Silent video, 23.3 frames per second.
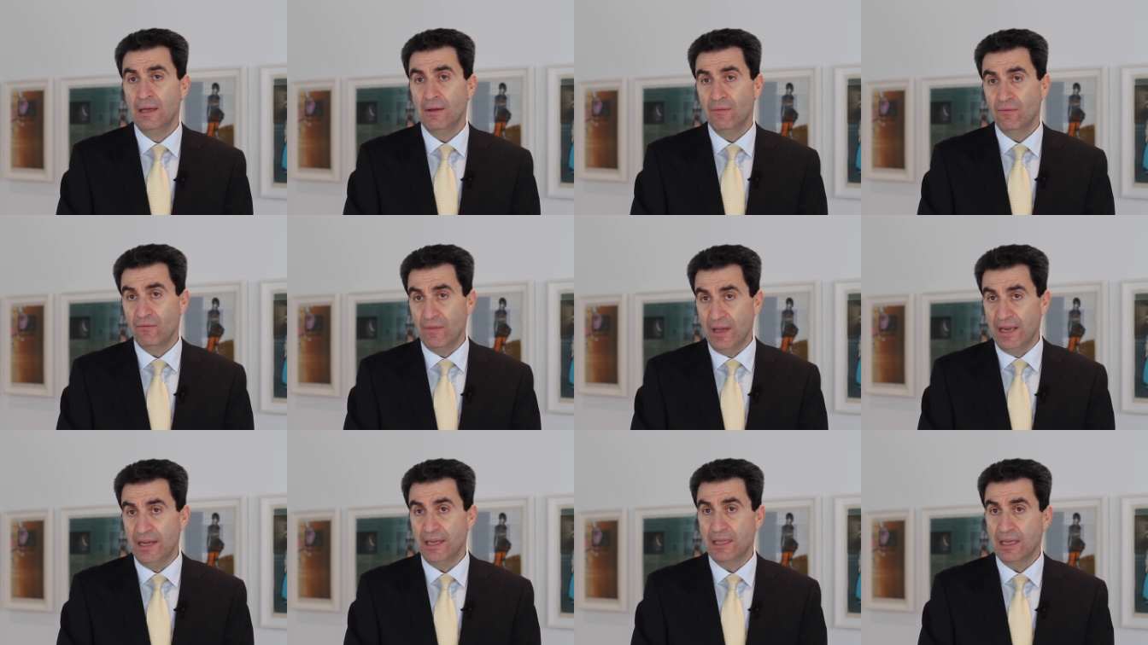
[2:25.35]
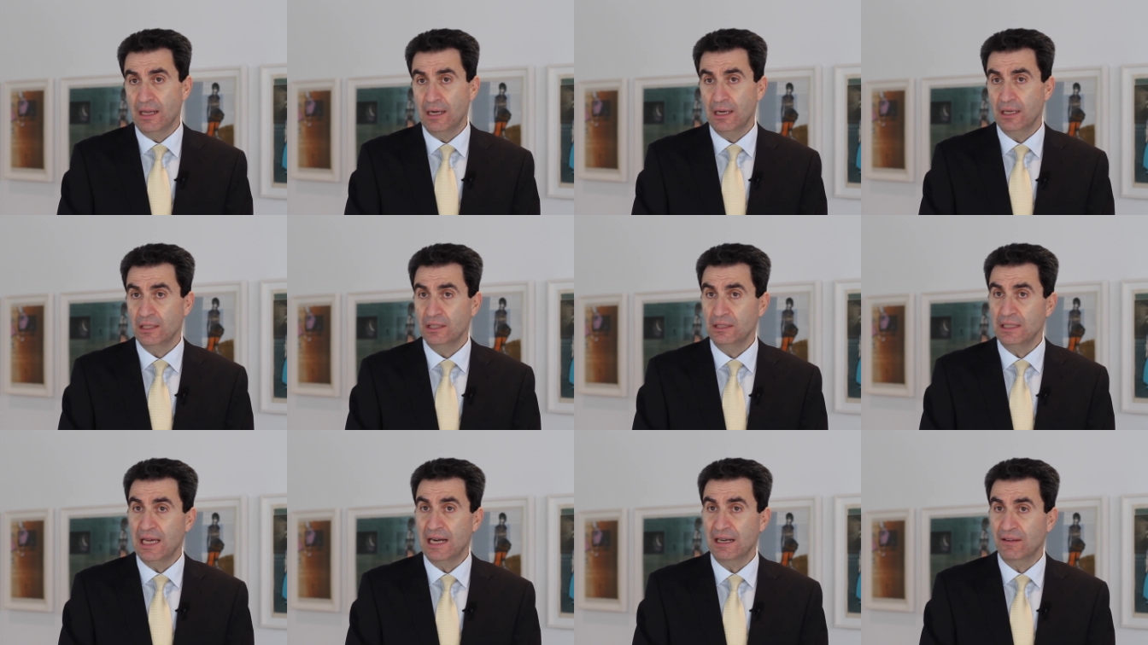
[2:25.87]
weniger
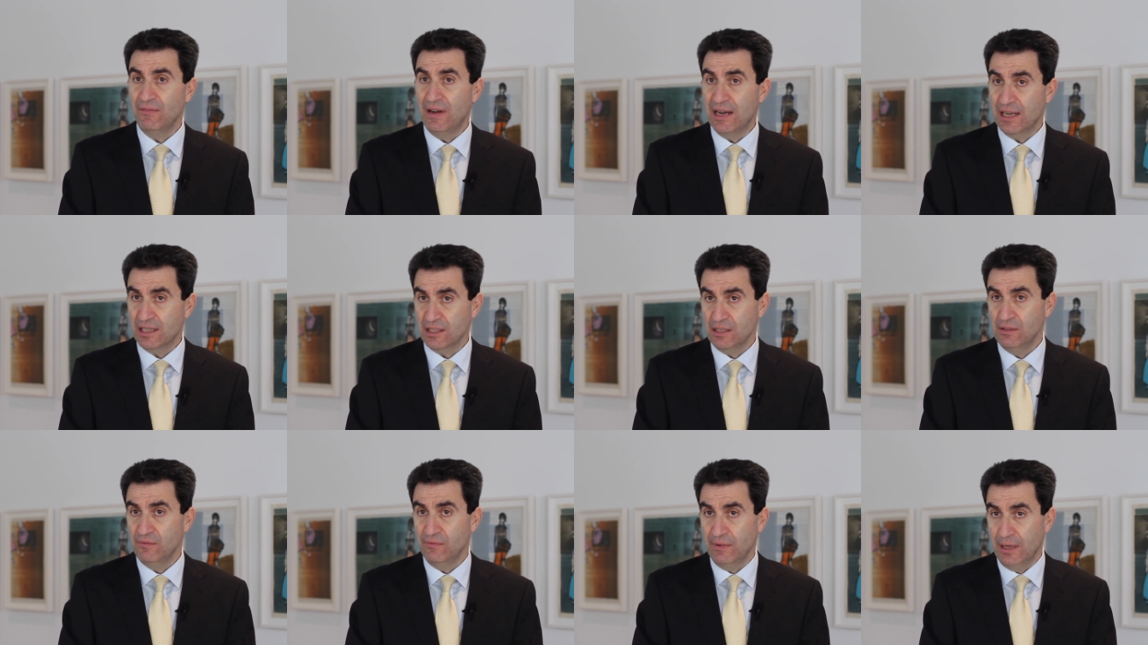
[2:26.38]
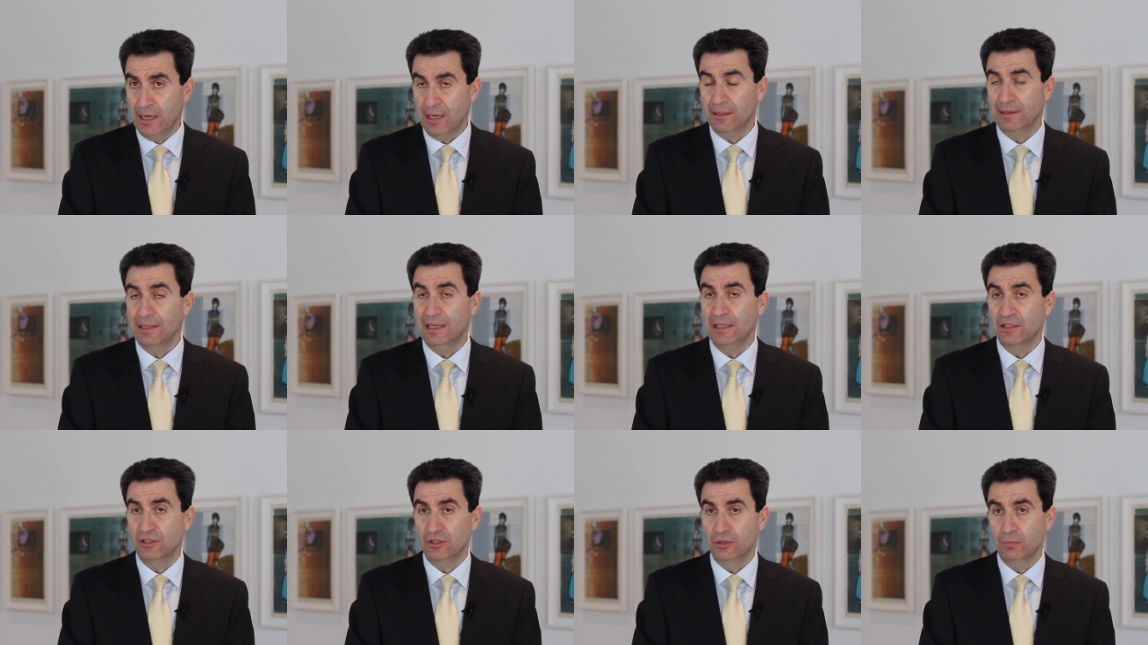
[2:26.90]
stark wachsen
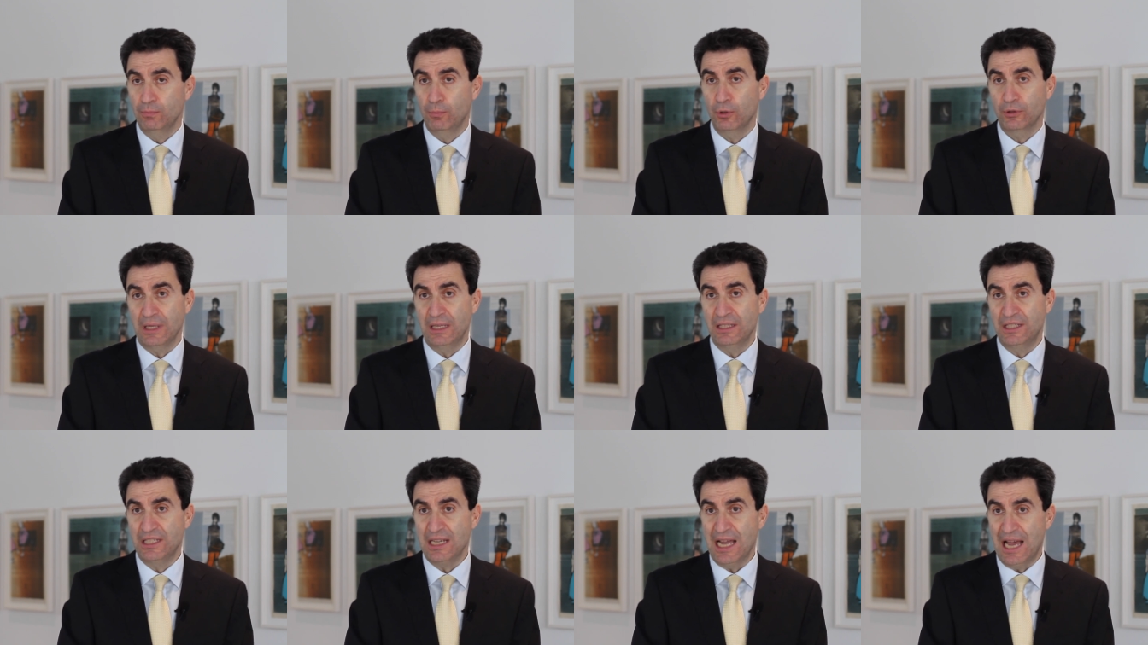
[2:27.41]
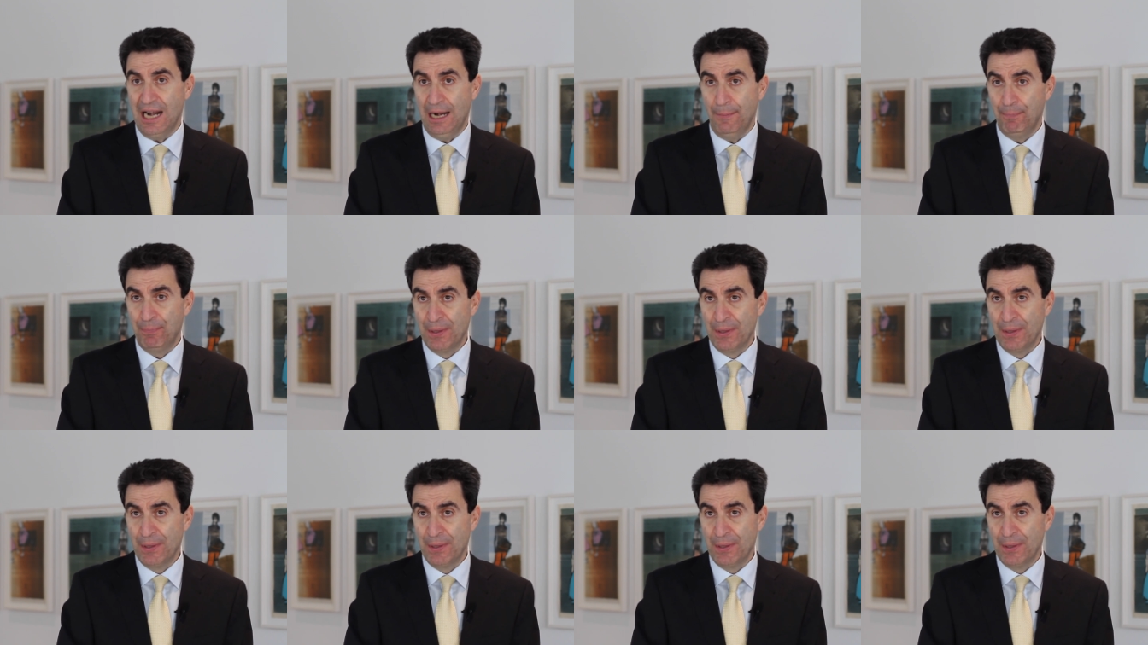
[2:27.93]
wird als Potenzial.